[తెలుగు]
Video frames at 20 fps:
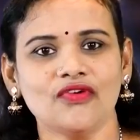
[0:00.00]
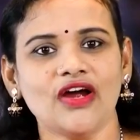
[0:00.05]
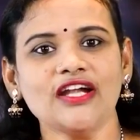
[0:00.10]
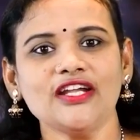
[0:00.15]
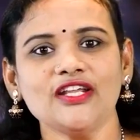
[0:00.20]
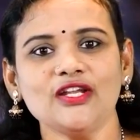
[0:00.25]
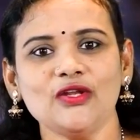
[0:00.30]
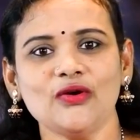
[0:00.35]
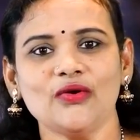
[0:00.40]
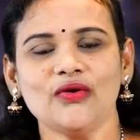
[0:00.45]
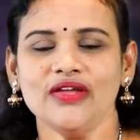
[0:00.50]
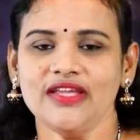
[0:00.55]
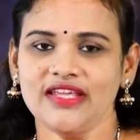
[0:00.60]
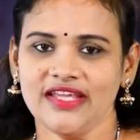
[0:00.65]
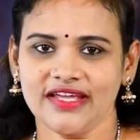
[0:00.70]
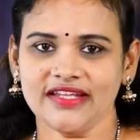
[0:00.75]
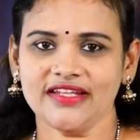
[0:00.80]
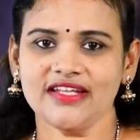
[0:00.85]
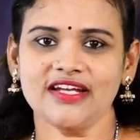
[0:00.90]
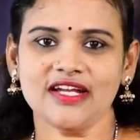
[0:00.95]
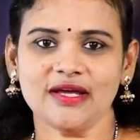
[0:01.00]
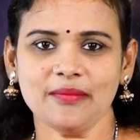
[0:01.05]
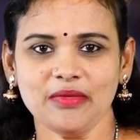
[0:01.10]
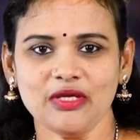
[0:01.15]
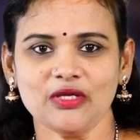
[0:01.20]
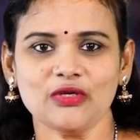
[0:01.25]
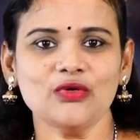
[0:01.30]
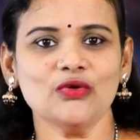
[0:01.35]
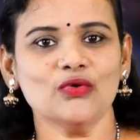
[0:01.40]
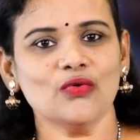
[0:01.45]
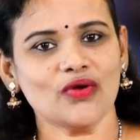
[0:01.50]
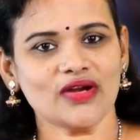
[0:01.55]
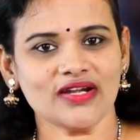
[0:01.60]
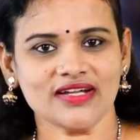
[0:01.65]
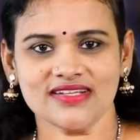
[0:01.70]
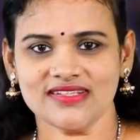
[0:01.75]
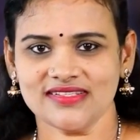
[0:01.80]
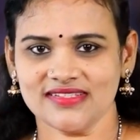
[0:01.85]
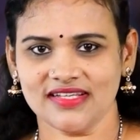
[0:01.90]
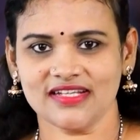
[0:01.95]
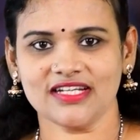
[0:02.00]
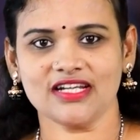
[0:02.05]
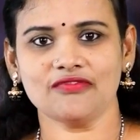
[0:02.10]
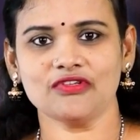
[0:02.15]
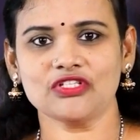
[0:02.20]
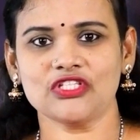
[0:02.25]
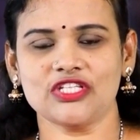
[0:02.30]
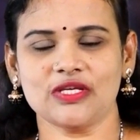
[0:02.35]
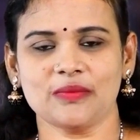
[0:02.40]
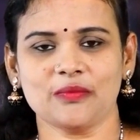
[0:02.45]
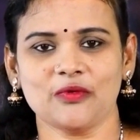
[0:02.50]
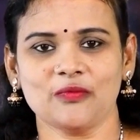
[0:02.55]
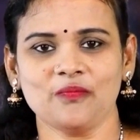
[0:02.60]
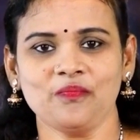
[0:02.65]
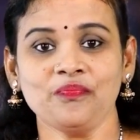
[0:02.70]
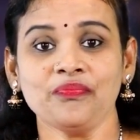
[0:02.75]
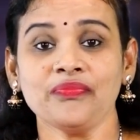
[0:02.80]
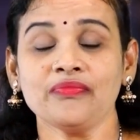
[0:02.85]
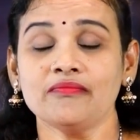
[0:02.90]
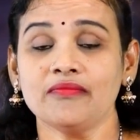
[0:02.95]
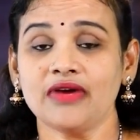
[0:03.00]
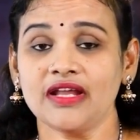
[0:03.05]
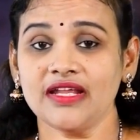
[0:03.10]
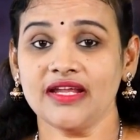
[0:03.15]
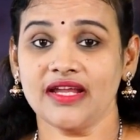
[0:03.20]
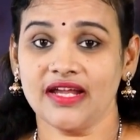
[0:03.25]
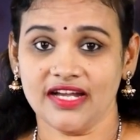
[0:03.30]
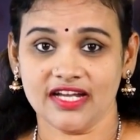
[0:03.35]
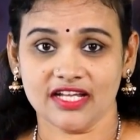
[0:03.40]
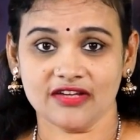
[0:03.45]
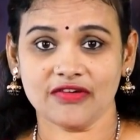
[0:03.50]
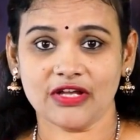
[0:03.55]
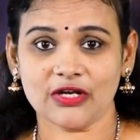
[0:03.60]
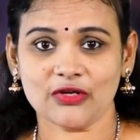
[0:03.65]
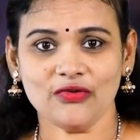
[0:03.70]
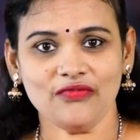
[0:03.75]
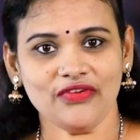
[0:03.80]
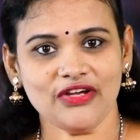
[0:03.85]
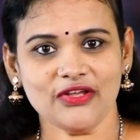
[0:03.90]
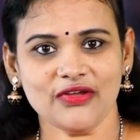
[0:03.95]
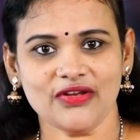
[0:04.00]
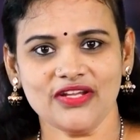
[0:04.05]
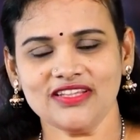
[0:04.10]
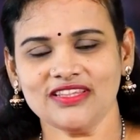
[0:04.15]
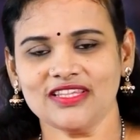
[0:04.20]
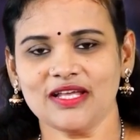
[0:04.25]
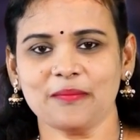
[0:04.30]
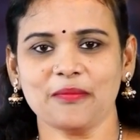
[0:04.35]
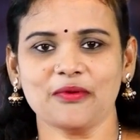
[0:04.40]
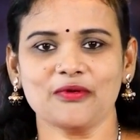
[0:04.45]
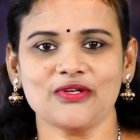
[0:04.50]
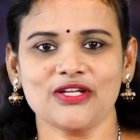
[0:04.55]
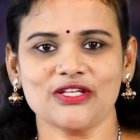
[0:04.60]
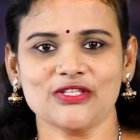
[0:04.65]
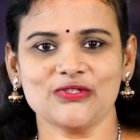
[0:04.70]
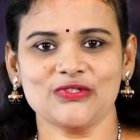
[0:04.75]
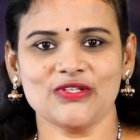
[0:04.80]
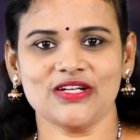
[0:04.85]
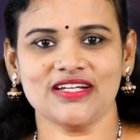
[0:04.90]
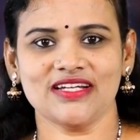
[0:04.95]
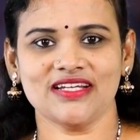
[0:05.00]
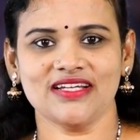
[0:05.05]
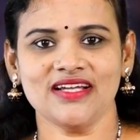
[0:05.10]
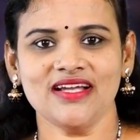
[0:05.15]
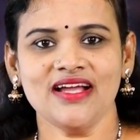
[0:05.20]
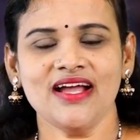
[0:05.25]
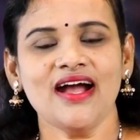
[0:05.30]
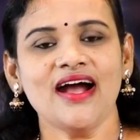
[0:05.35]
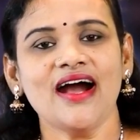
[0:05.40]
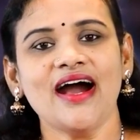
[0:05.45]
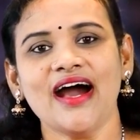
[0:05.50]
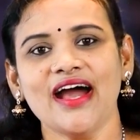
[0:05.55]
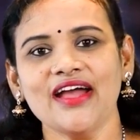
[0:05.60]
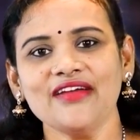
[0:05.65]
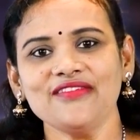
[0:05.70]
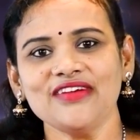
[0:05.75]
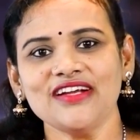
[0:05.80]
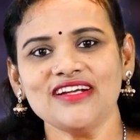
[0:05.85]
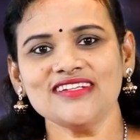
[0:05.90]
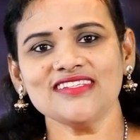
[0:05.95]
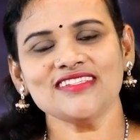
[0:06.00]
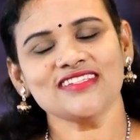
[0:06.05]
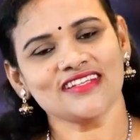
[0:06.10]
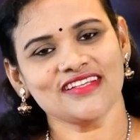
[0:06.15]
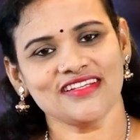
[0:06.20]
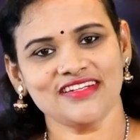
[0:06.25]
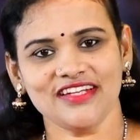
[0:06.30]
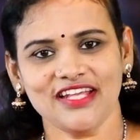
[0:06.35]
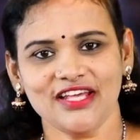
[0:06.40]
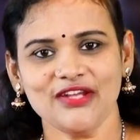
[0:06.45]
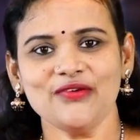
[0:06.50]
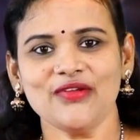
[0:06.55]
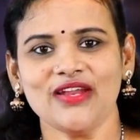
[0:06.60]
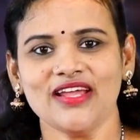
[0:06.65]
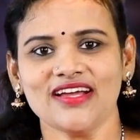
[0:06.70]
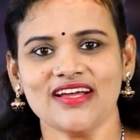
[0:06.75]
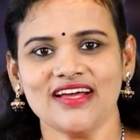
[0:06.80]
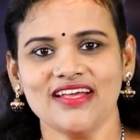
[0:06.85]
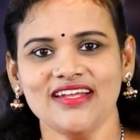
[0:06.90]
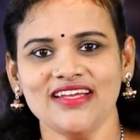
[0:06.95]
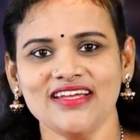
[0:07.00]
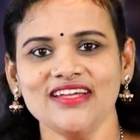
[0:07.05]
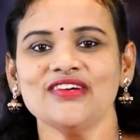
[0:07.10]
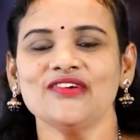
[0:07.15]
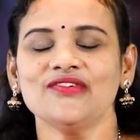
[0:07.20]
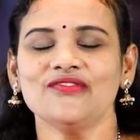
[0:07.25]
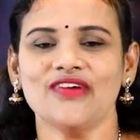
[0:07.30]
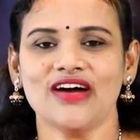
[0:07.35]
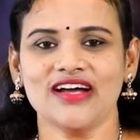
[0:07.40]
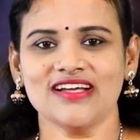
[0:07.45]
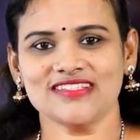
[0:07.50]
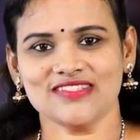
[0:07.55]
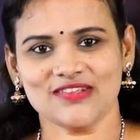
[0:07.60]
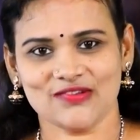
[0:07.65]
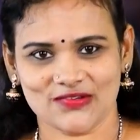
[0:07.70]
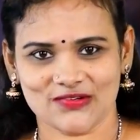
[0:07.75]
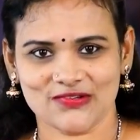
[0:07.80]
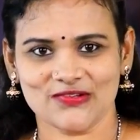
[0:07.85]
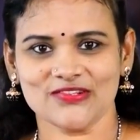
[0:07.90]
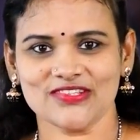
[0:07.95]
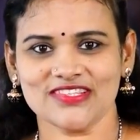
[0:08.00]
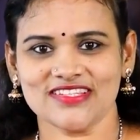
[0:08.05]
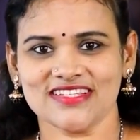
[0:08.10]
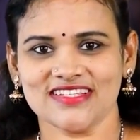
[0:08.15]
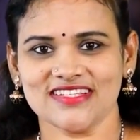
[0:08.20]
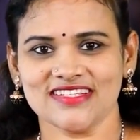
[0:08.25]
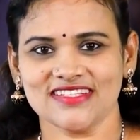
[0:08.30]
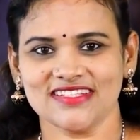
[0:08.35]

వాటిలో ఏదైనా మీకు ఒకటి సెట్ అవ్వచ్చేమో మరి ఎండింగ్ వరకు వీడియోని తప్పకుండా చూడండి హాయ్ ఫ్రెండ్స్ నేను రేఖాని వాయిస్ ఓవర్ కోచ్